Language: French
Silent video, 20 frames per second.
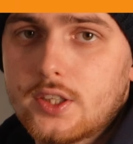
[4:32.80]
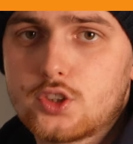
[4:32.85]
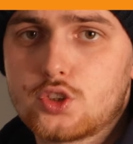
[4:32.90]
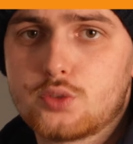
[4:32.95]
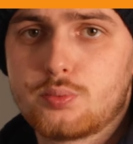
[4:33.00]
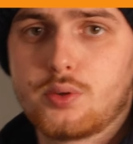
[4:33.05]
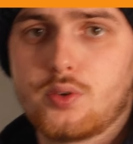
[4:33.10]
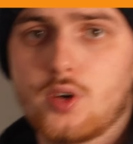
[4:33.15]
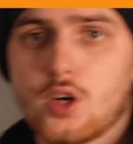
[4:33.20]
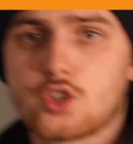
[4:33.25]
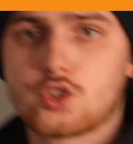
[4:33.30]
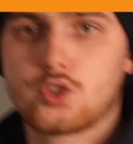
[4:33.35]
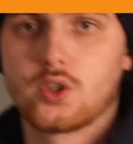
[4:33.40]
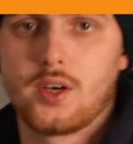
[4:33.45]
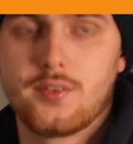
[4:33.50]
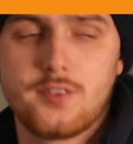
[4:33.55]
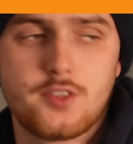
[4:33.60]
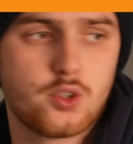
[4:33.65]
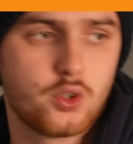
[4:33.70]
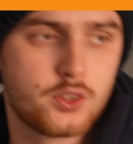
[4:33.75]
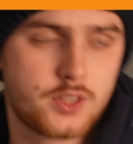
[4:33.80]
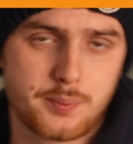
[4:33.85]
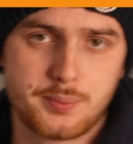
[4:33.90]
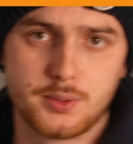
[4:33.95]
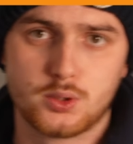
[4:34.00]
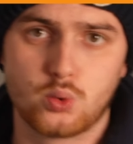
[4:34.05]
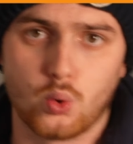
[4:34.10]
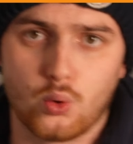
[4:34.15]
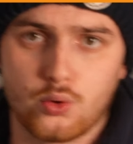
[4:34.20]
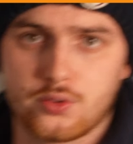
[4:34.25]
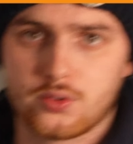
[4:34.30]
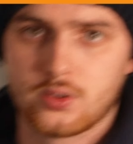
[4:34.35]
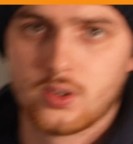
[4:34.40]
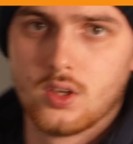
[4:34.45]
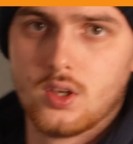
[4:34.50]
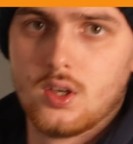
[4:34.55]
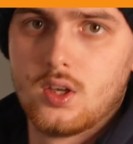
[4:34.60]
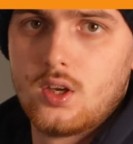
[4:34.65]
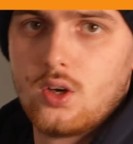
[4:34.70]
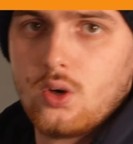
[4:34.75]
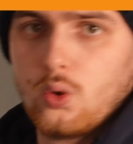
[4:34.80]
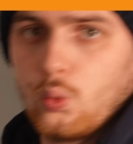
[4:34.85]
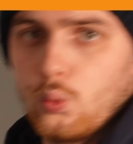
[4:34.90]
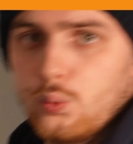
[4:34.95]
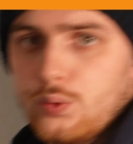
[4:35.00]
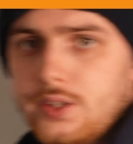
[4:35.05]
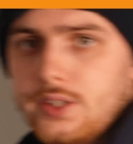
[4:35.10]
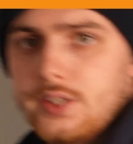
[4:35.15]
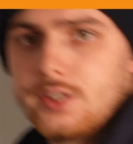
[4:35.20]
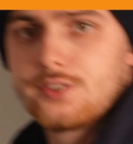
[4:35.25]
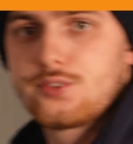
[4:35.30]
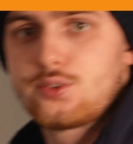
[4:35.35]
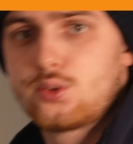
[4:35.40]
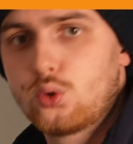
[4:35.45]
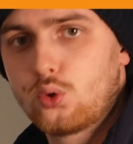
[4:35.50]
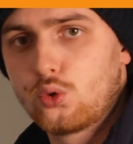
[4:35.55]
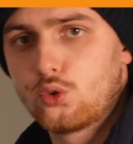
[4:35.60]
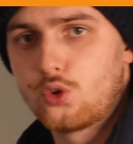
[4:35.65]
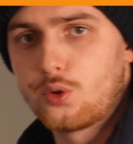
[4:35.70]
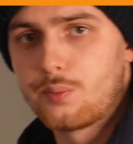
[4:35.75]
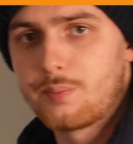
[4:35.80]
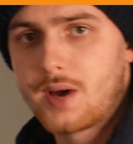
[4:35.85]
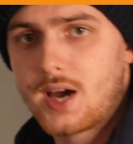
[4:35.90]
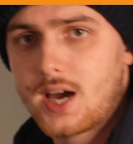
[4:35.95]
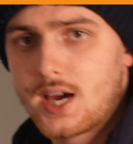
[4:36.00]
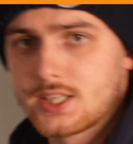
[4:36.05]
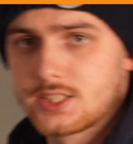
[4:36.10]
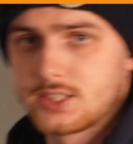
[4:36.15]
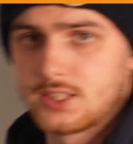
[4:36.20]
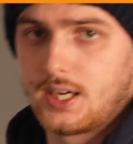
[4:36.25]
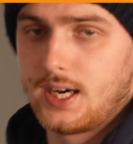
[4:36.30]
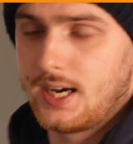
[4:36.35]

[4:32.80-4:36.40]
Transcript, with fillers: là, tu peux voir que je suis arrivé sur le tapis de course. On est sur une marche